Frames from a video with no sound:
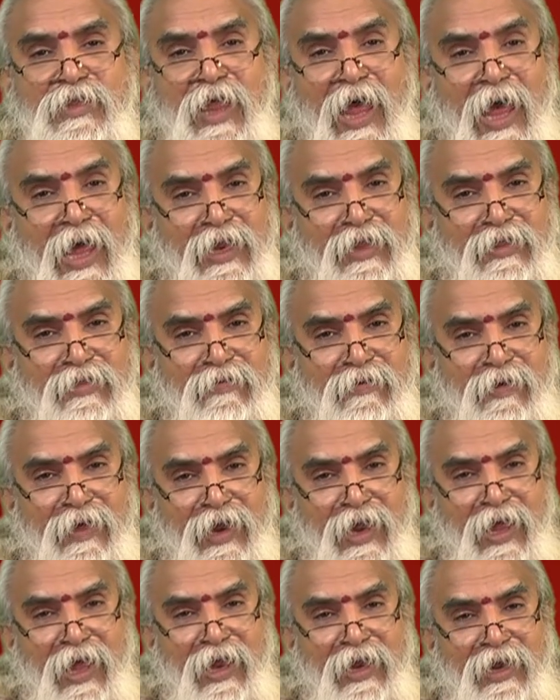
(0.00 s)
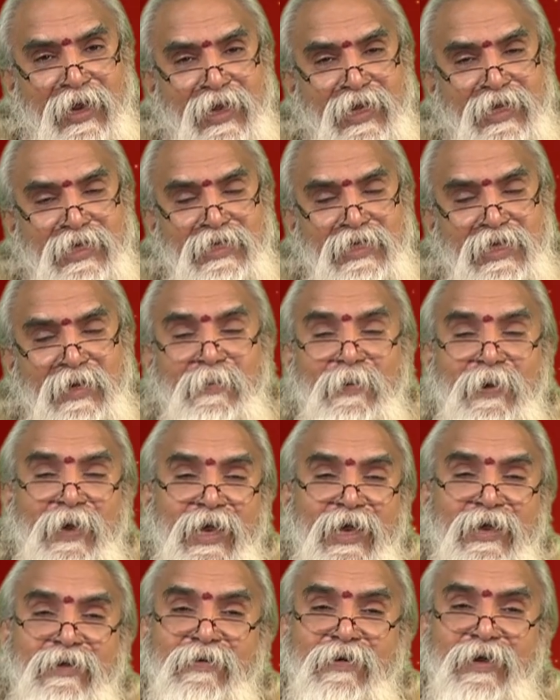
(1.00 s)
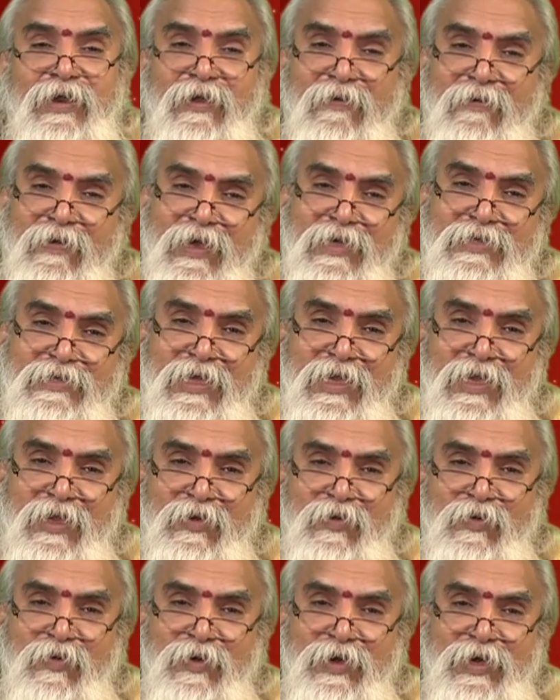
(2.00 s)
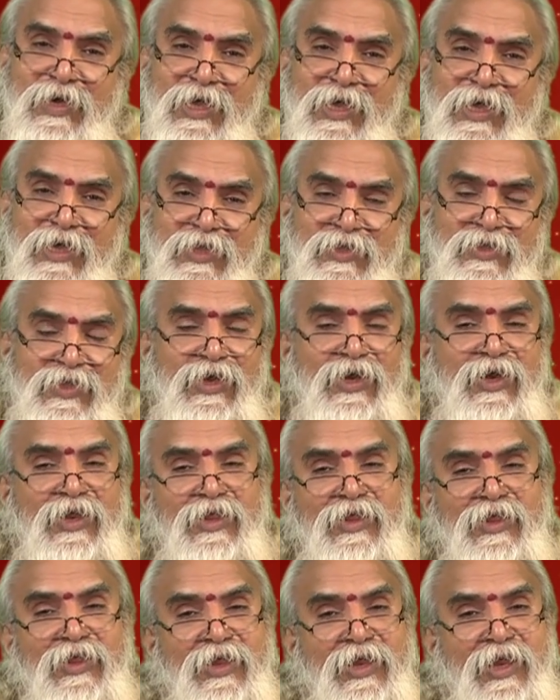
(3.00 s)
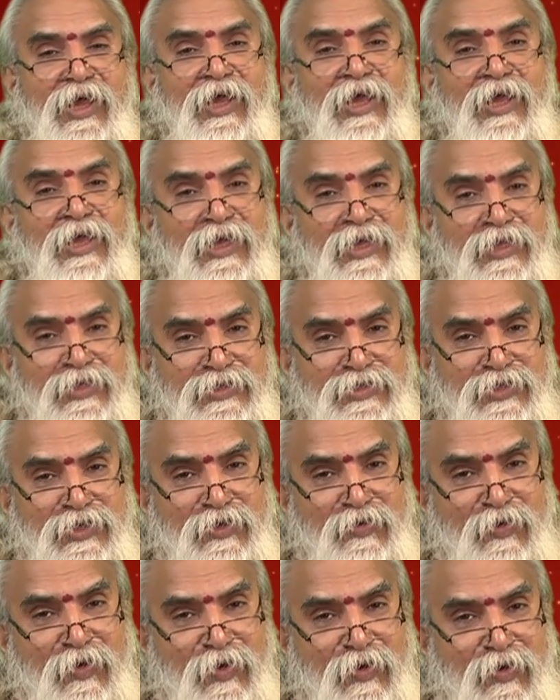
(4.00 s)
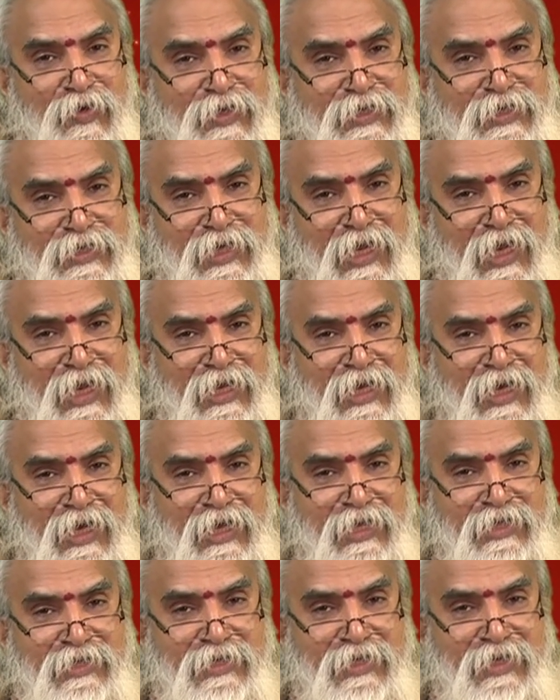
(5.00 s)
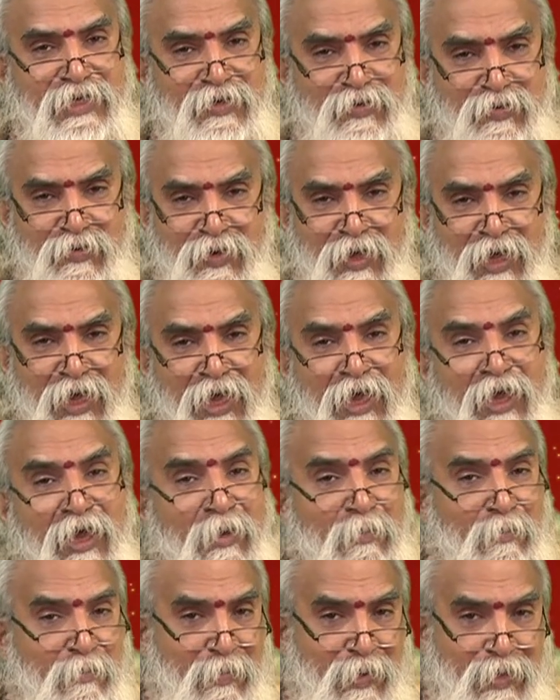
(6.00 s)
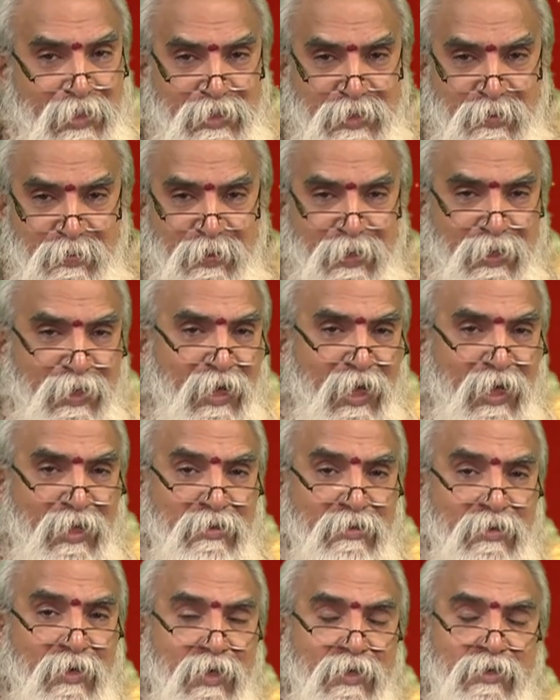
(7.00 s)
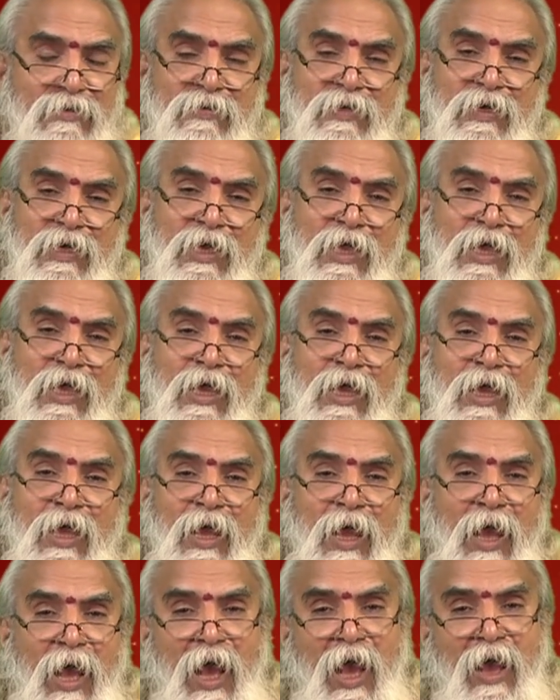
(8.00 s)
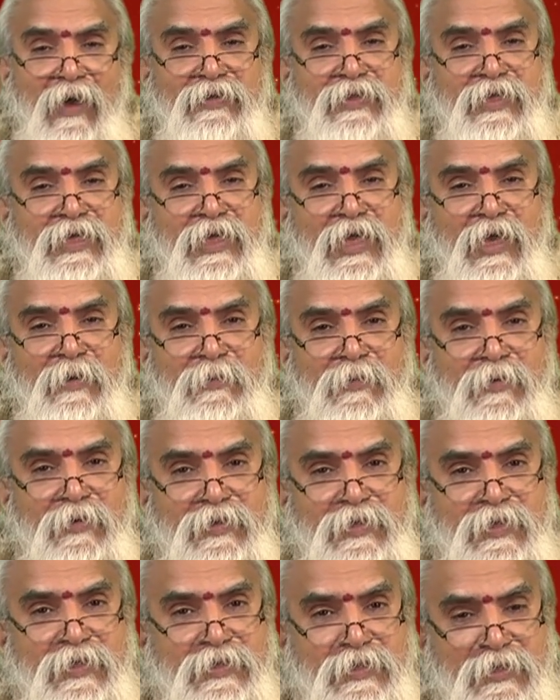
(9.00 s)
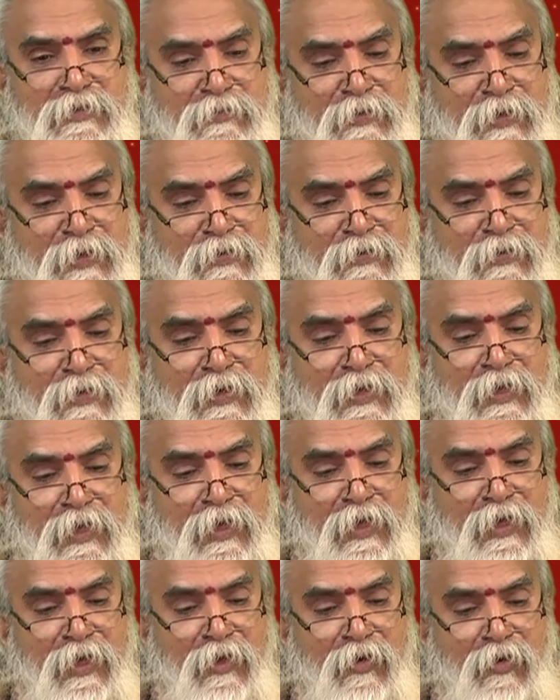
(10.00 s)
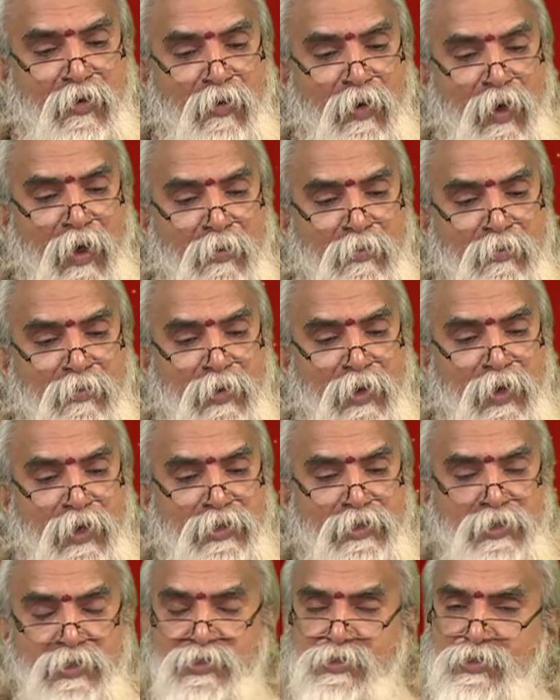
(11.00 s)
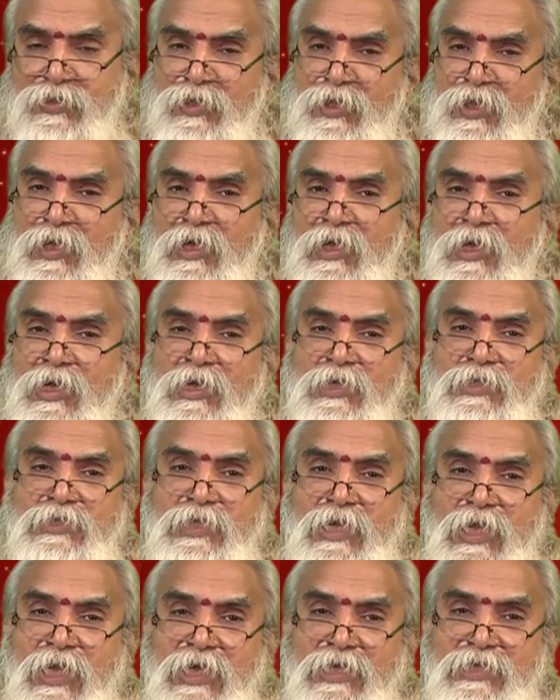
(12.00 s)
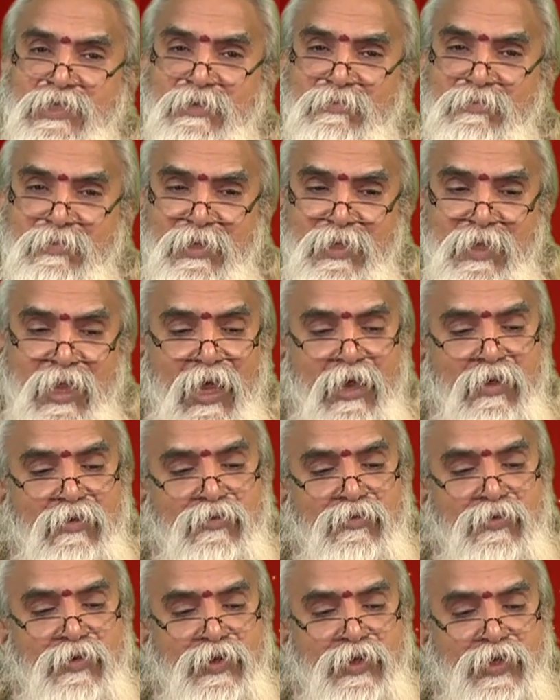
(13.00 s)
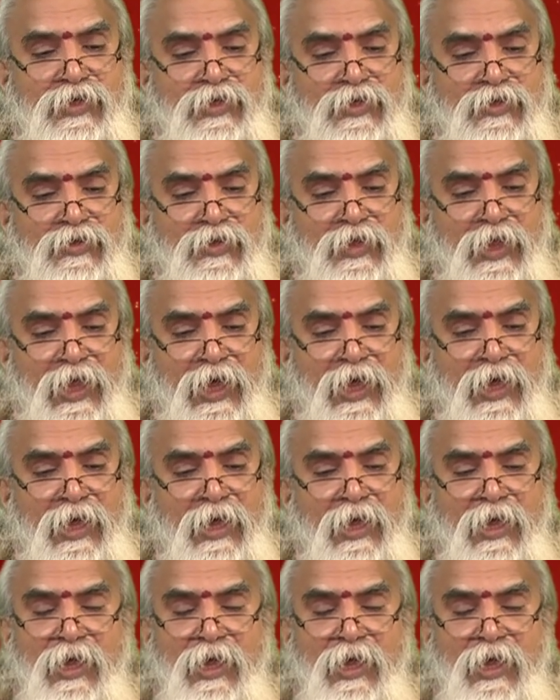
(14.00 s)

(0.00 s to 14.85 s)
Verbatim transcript: దాని ద్వారా నష్టపడేటువంటి అవకాశాలు ఎక్కువ ఉంటాయి ఇతరుల జీవులకు నష్టాన్ని కలిగించడం కూడా మంచి పని కాదు అందువలన ఆ విధంగా ప్రవర్తించడం అనేటువంటిది ఎక్కువ మేలు చేస్తుంది స్నేహ సంబంధాలు వృద్ధి చెందుతాయి